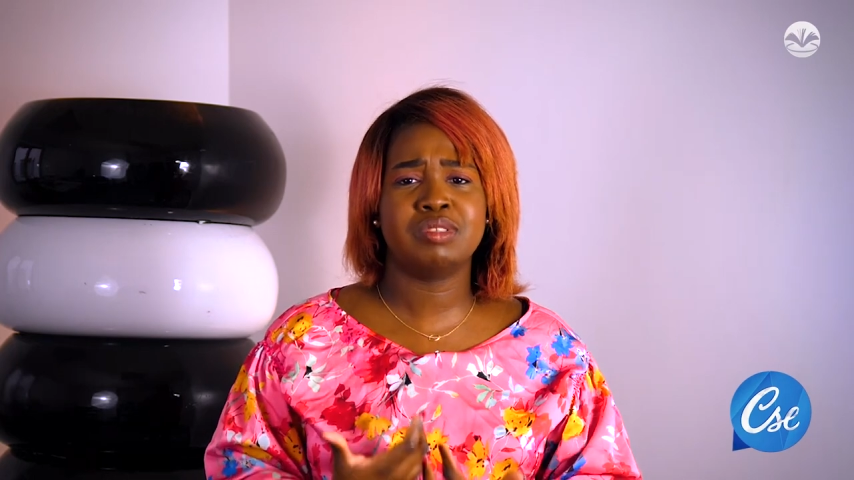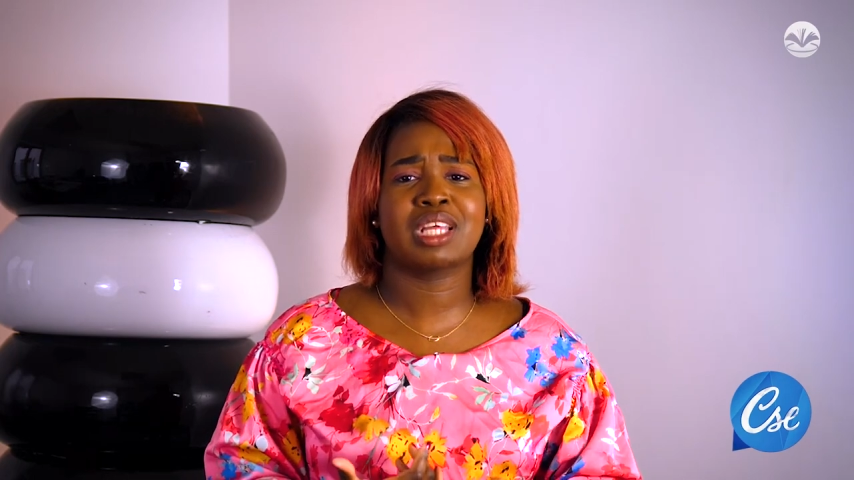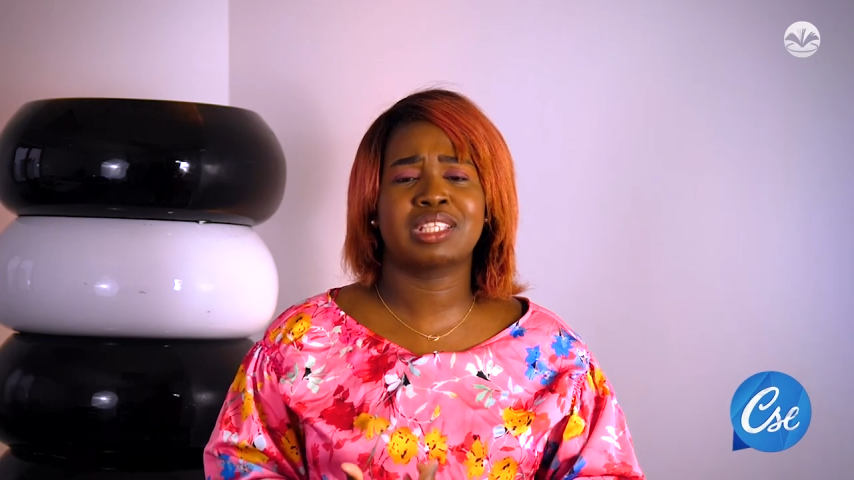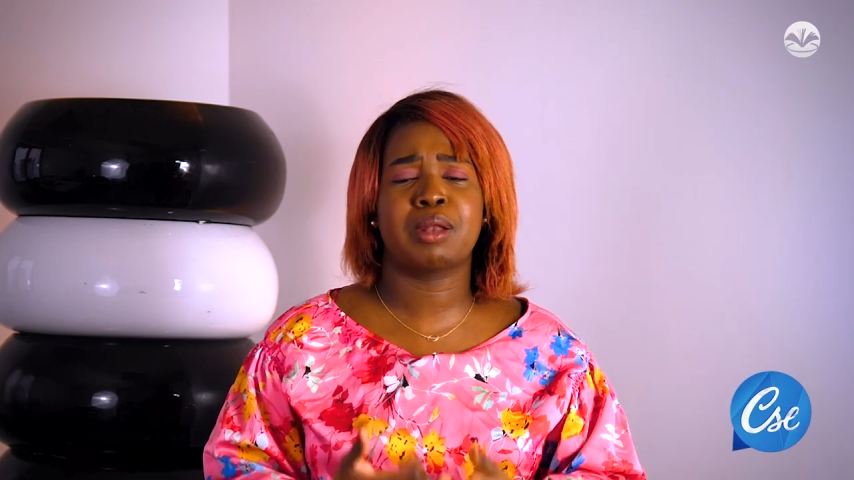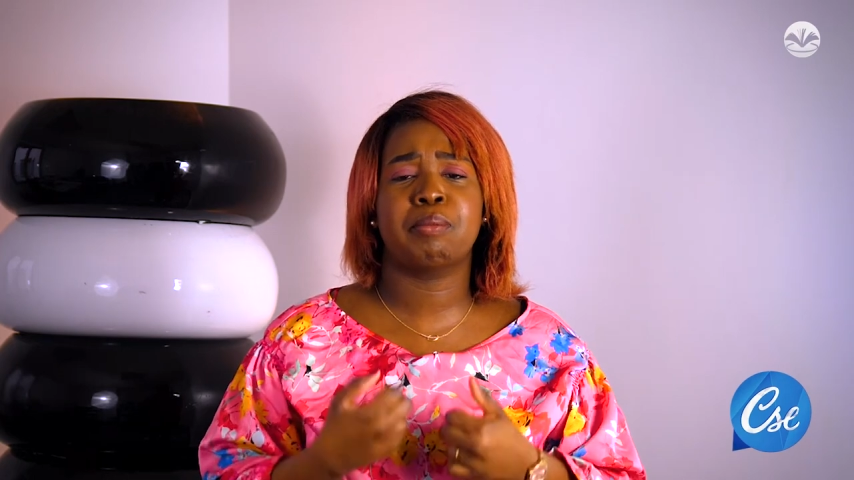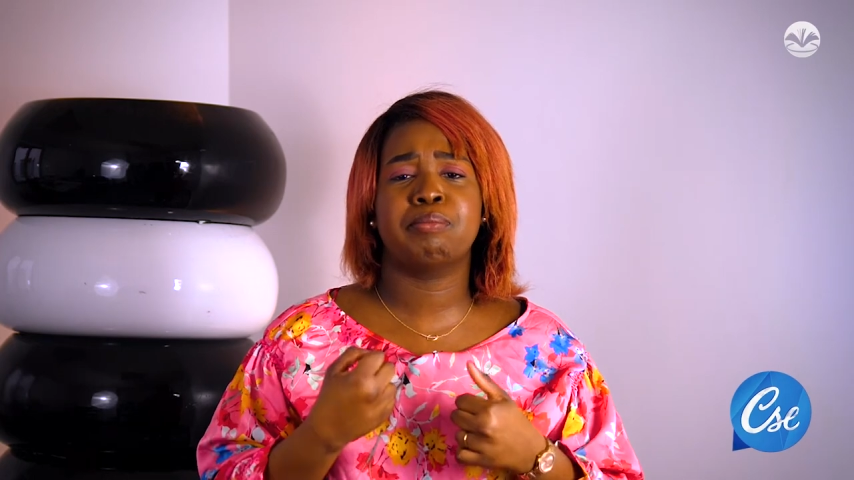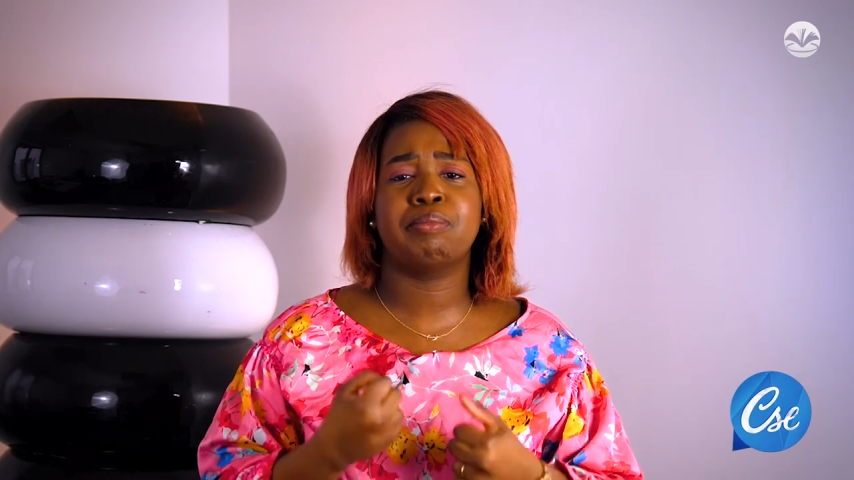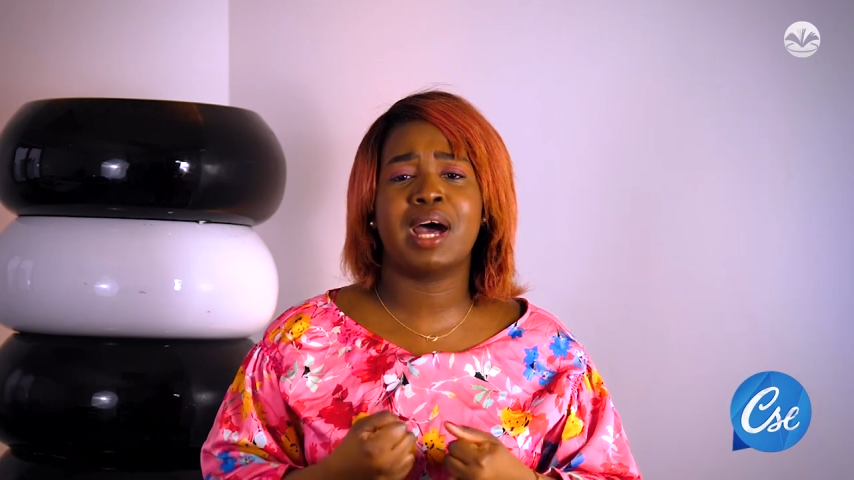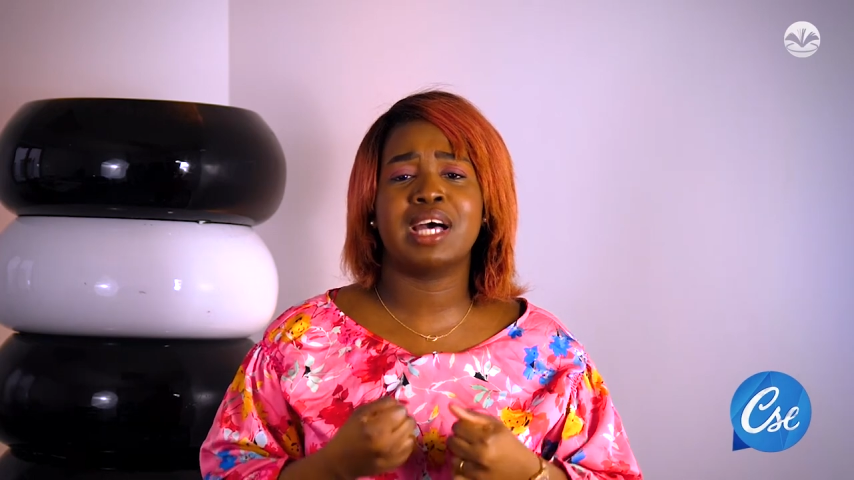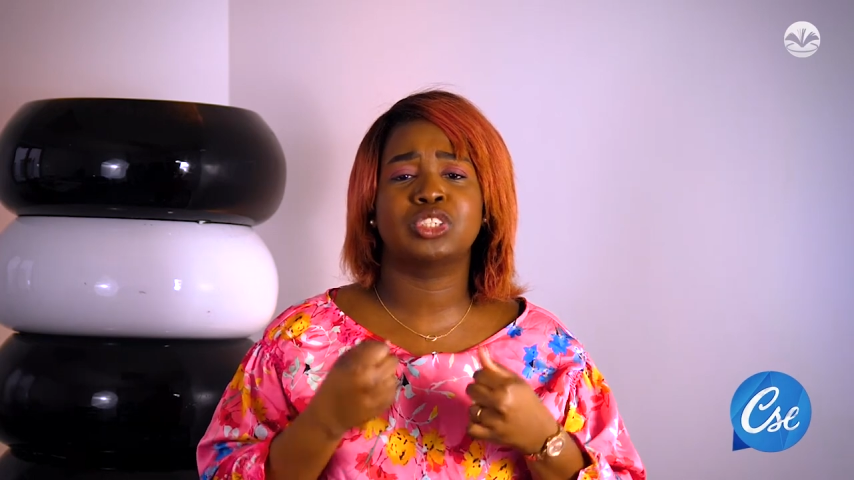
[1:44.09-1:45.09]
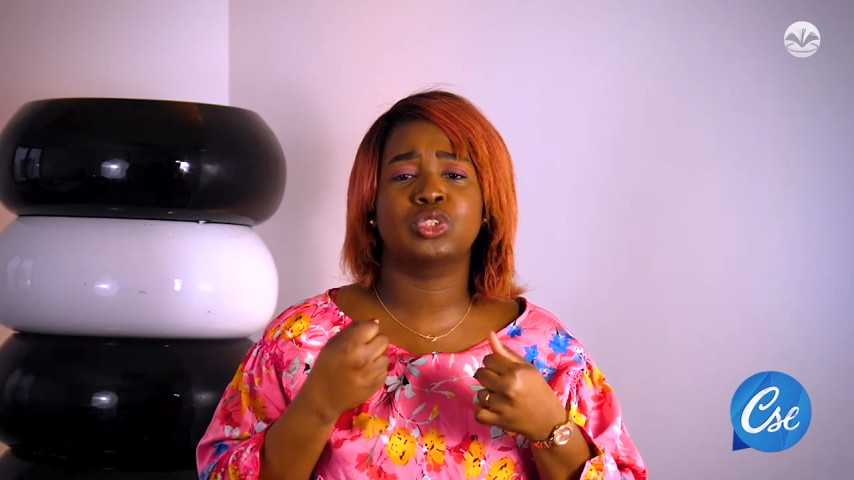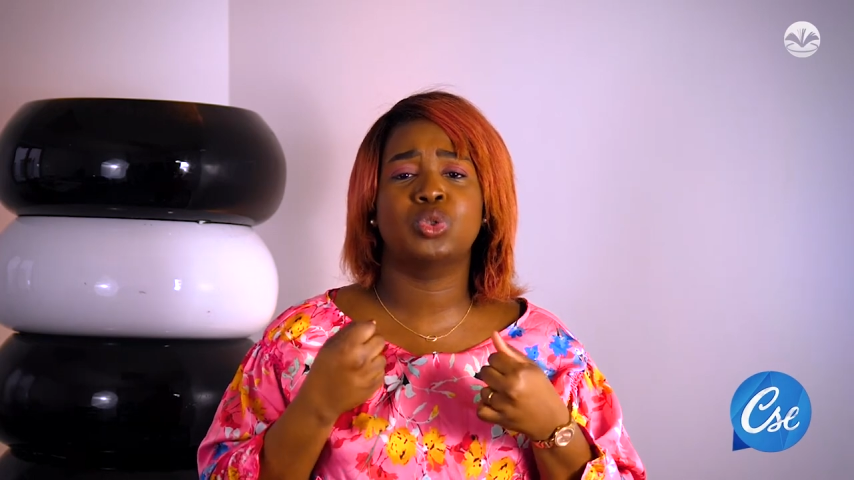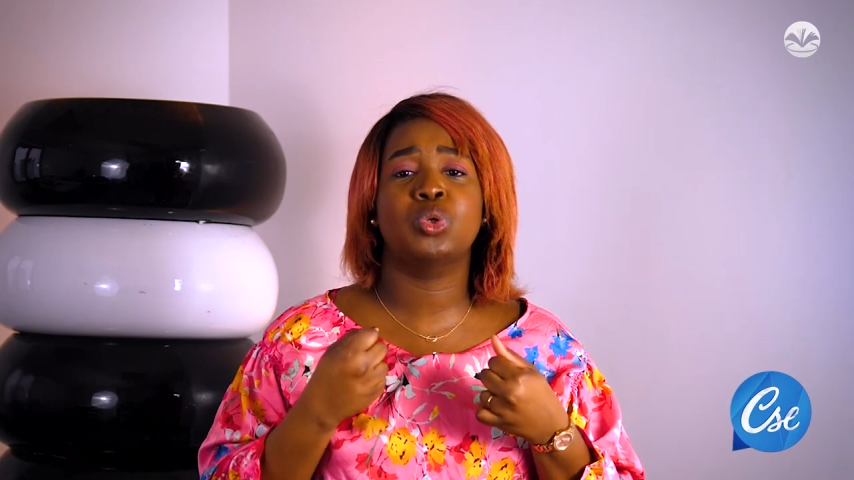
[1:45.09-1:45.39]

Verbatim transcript: une certaine marge